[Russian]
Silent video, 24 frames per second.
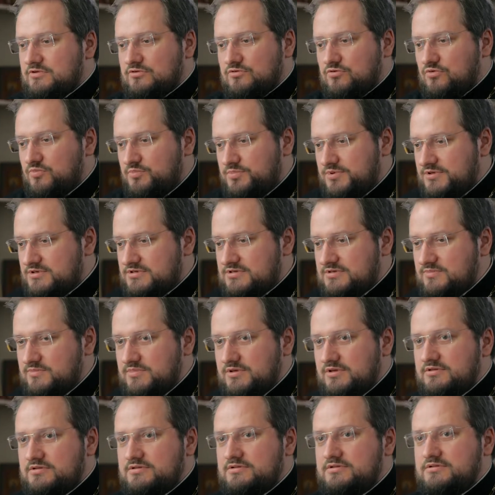купи
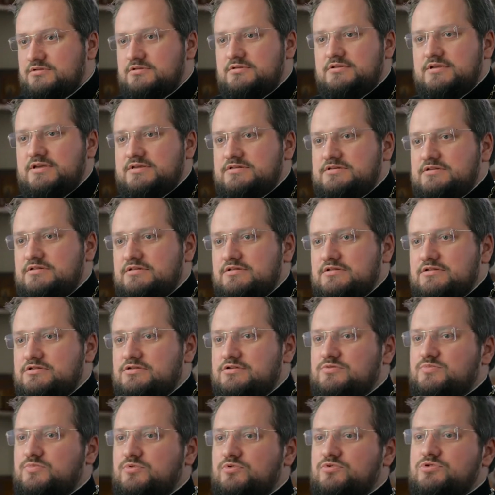себе 10
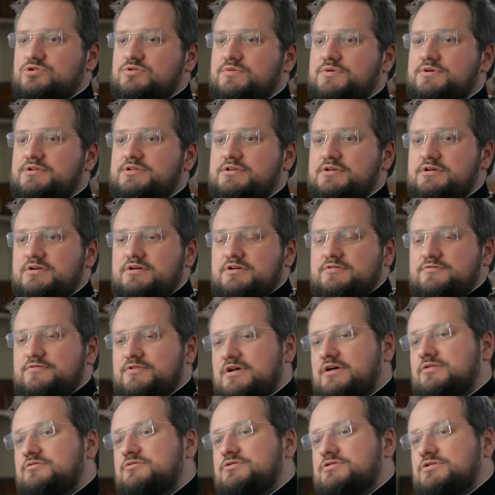тысяч плюшевых тигров и
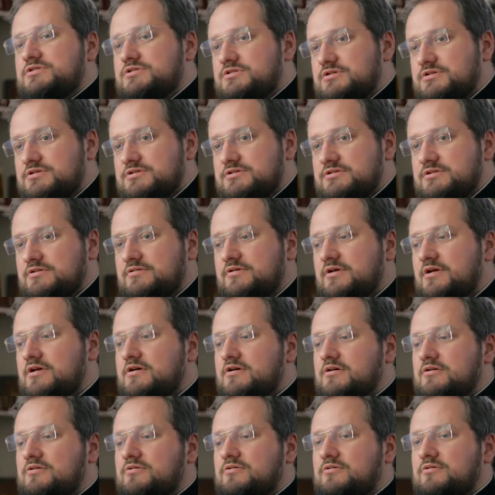радуйся жизни.
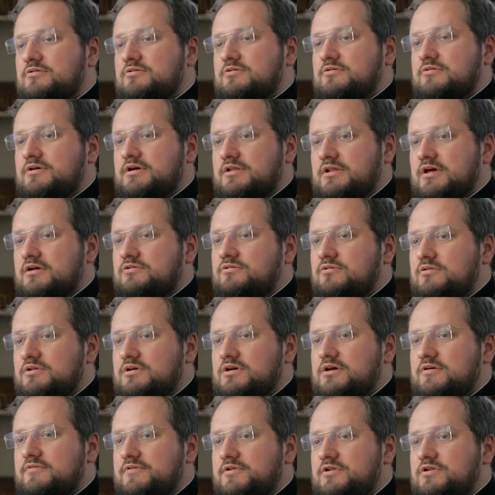Вот. Но когда кто-то
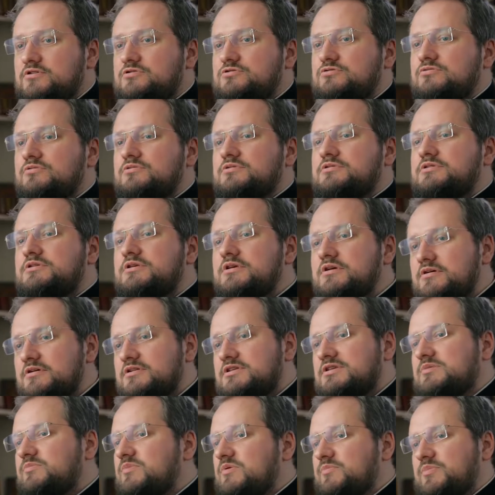говорит, что тигр
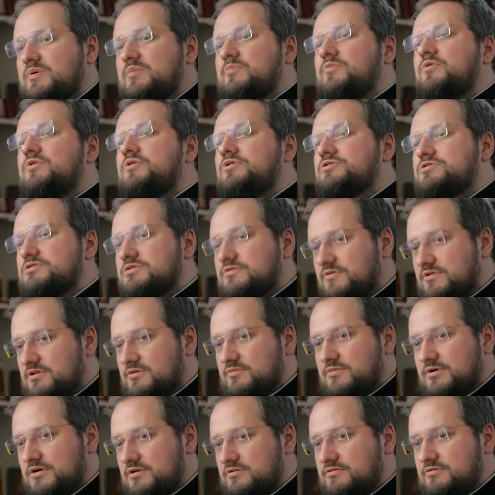тебе поможет в
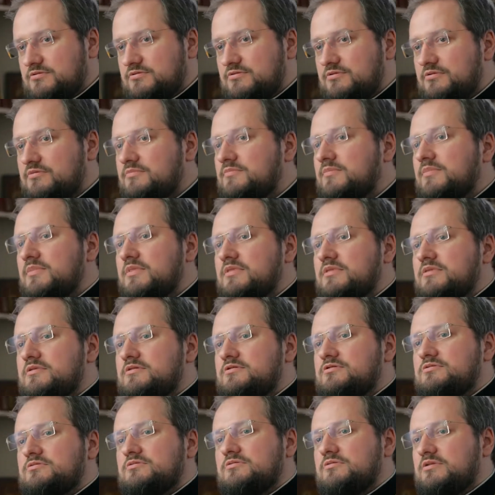этом году,
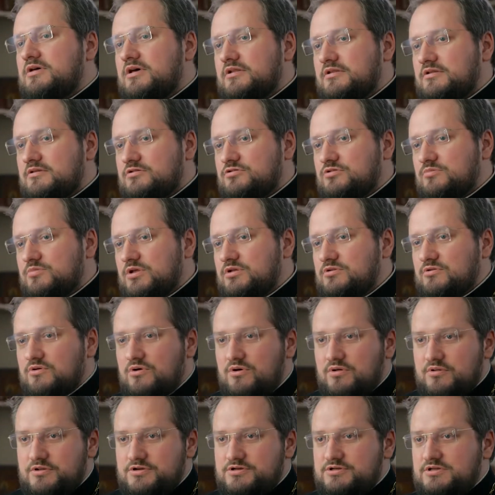что надо, чтобы на
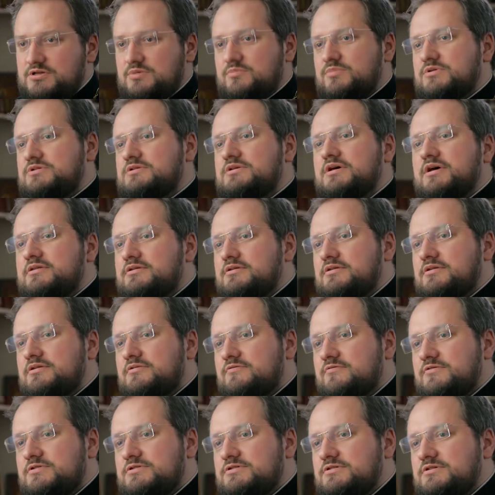елочке обязательно
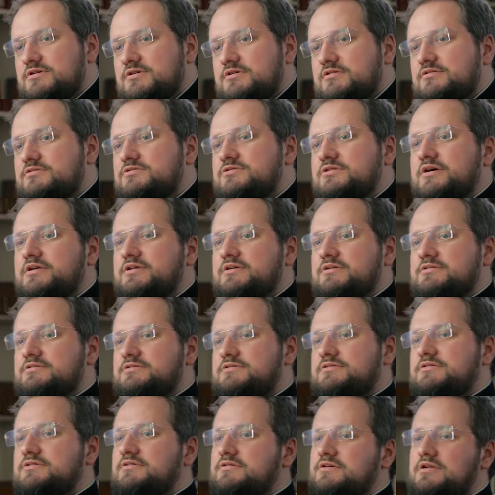висел шарик с
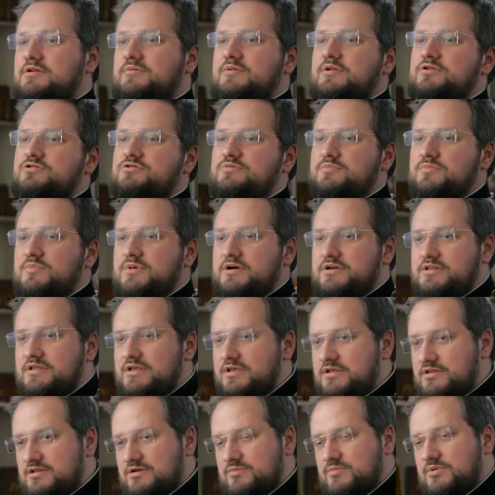тигром, надо, чтобы
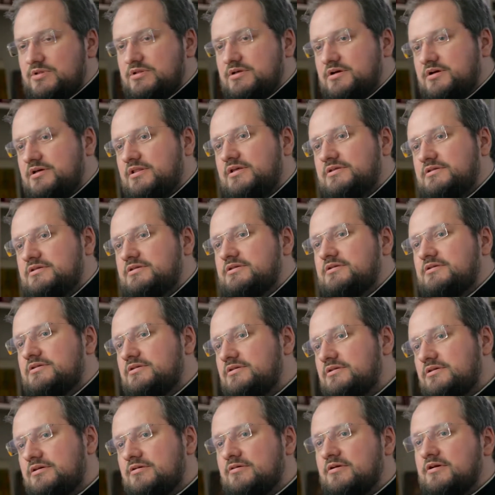магнитик был на
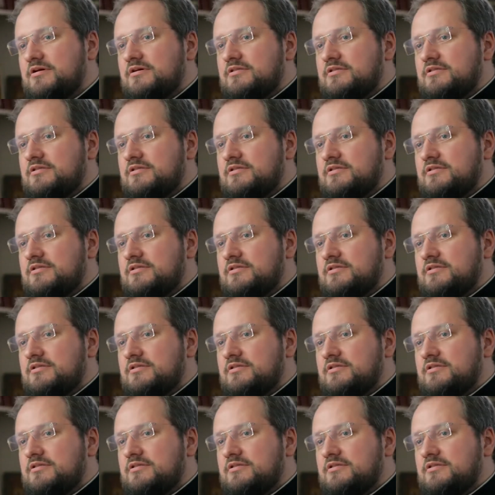холодильнике,